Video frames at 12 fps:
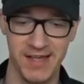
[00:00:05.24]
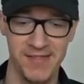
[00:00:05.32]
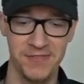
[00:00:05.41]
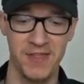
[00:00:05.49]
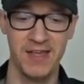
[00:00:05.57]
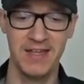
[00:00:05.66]

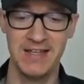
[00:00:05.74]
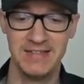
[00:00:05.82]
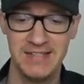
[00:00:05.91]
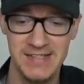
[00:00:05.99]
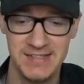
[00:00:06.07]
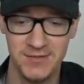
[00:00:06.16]
denn
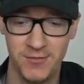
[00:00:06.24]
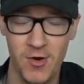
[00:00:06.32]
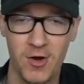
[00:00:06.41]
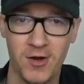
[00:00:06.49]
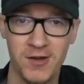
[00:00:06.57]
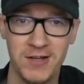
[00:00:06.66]
diese
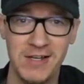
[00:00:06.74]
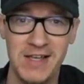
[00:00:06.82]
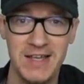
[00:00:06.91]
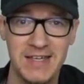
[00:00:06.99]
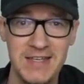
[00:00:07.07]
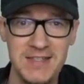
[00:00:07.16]
Woche
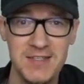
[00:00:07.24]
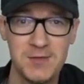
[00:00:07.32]
geht